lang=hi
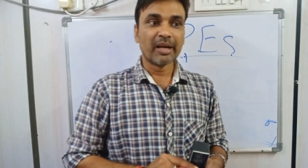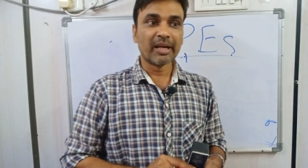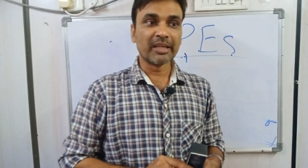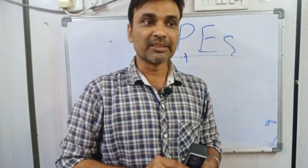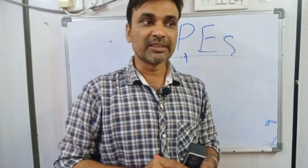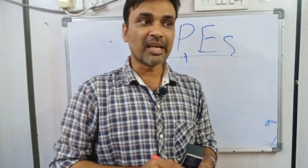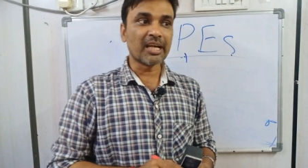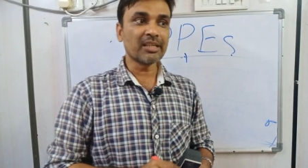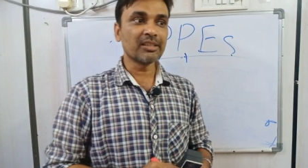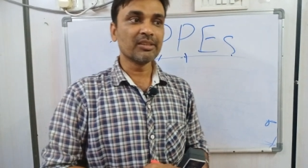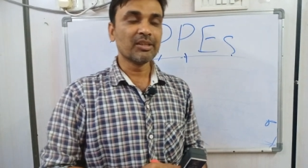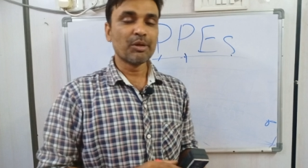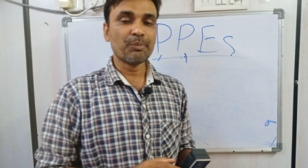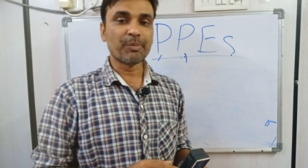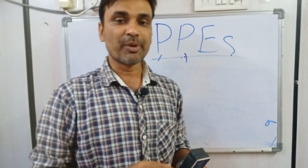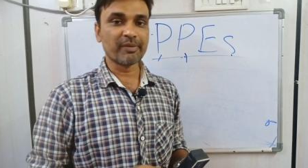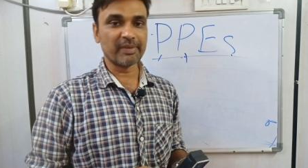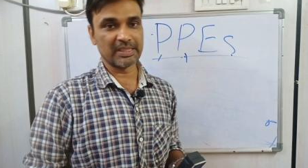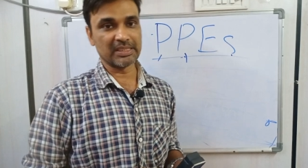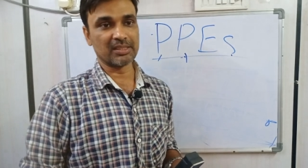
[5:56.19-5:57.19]
हेजार्ड
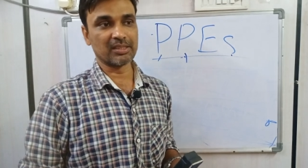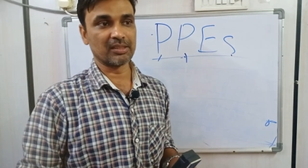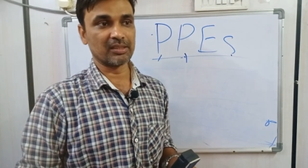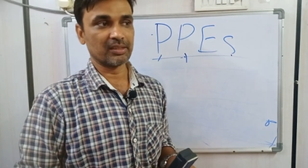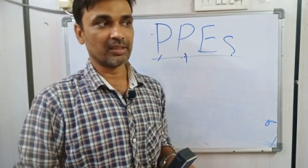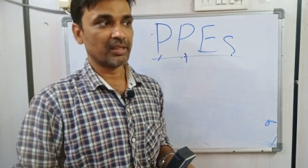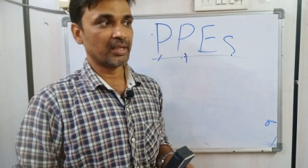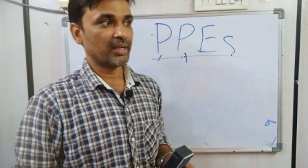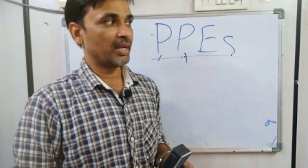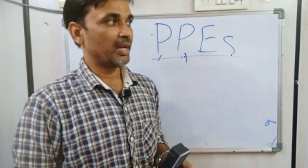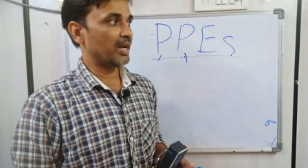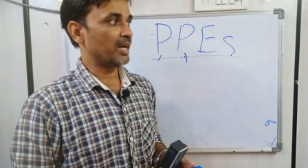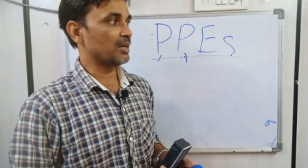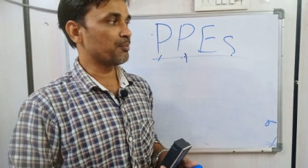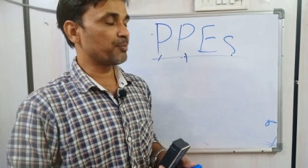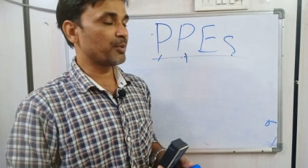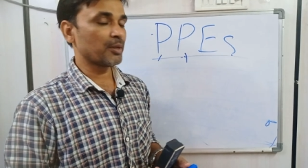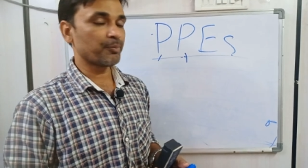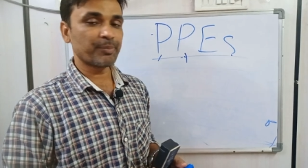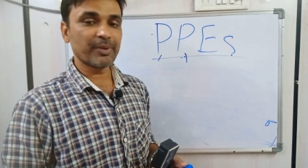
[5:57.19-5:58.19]
प्रिवेंशन
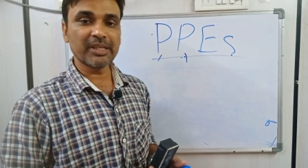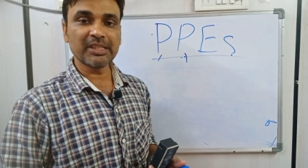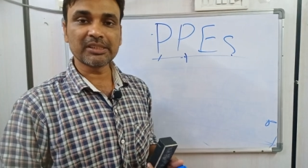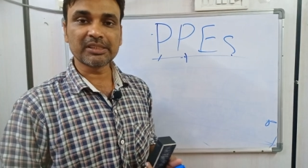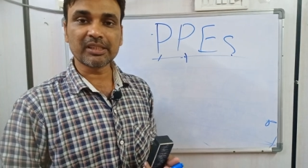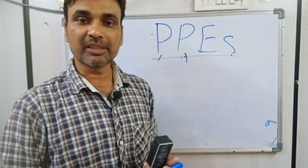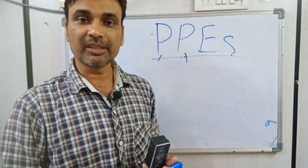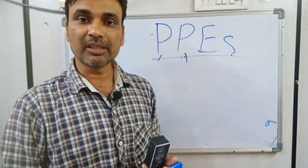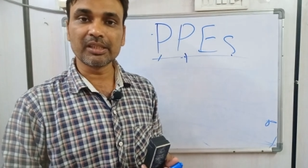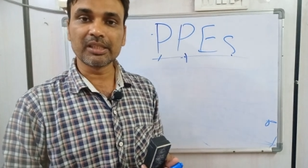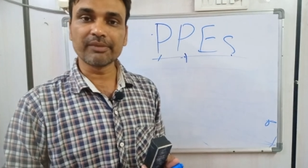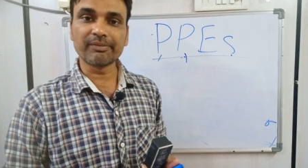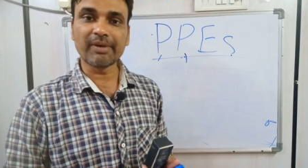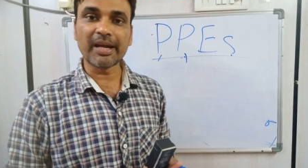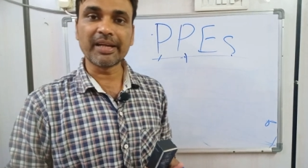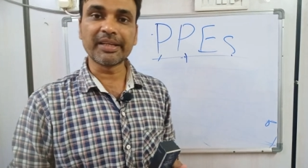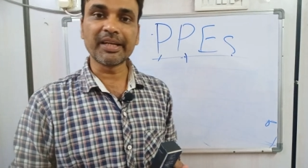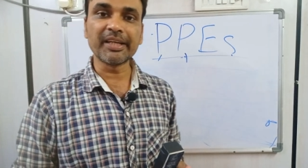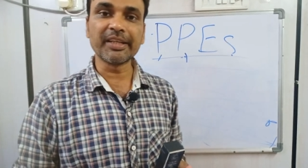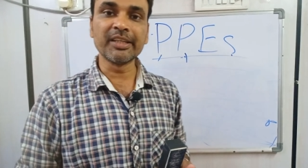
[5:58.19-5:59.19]
एंड पीपी
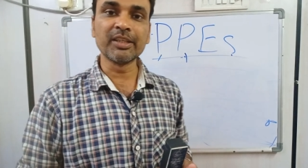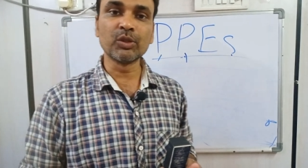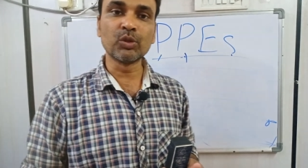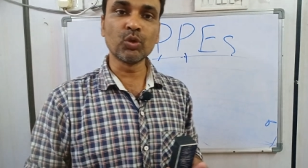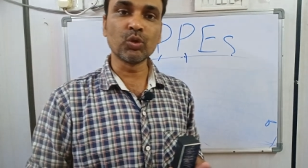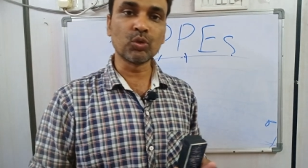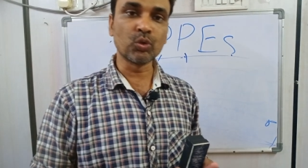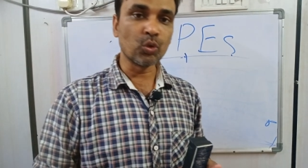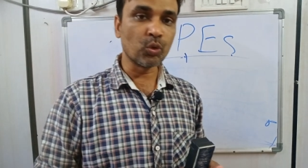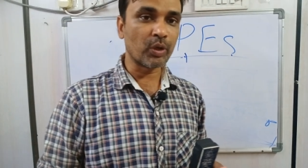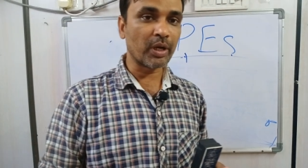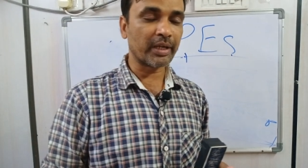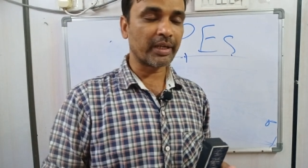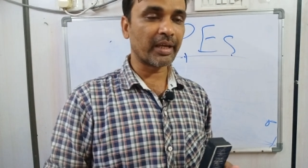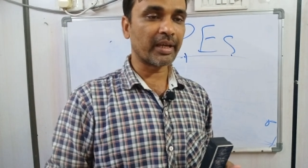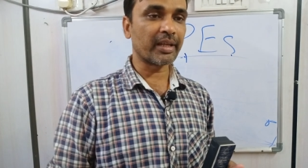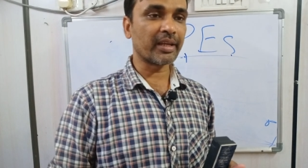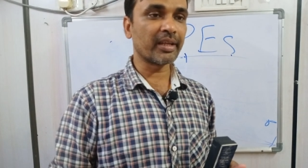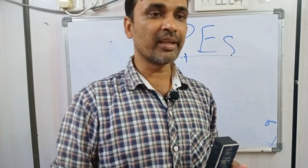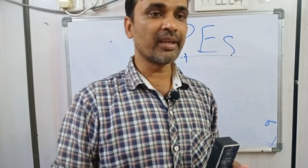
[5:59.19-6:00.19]
डिवाइडेड इनटू टू
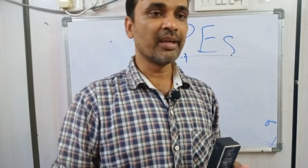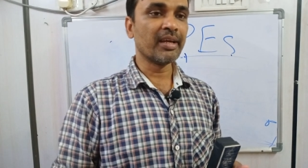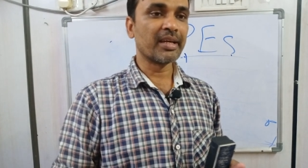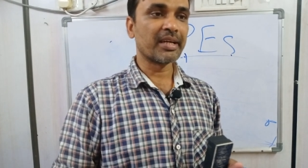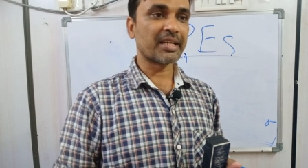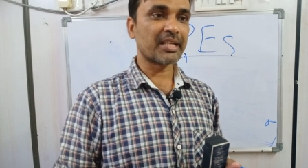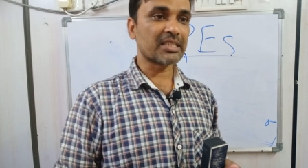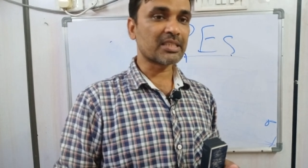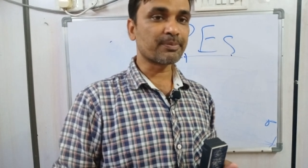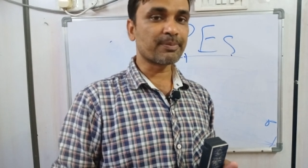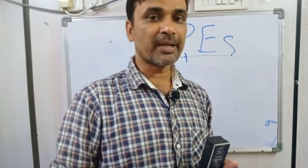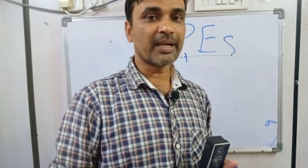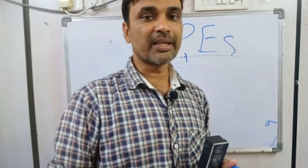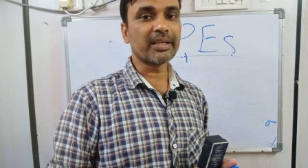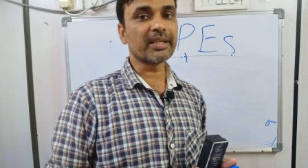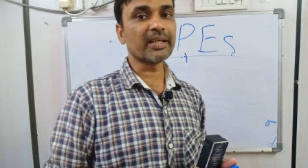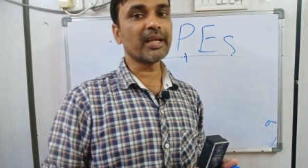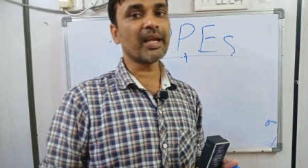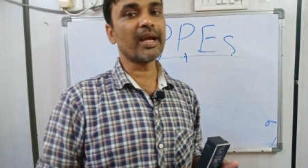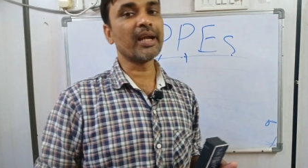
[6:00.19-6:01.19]
कैटेगरी
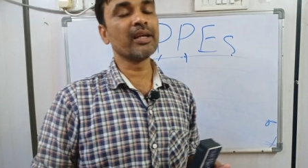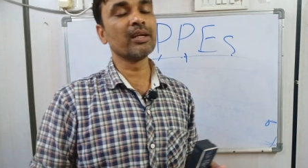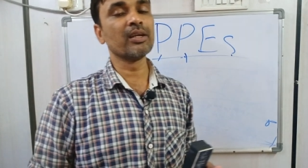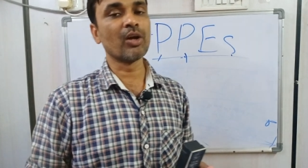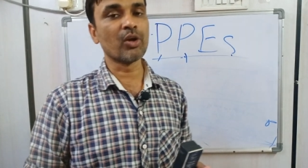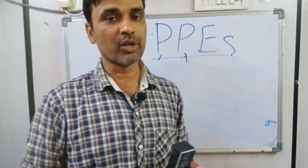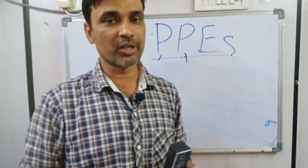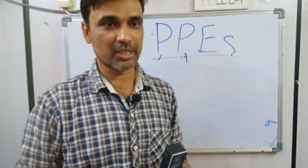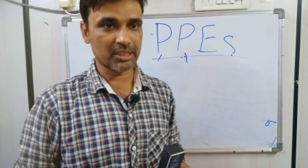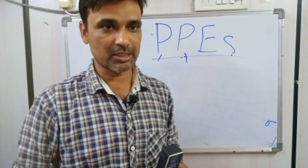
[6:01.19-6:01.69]
रेस्पिरेटरी एंड नॉन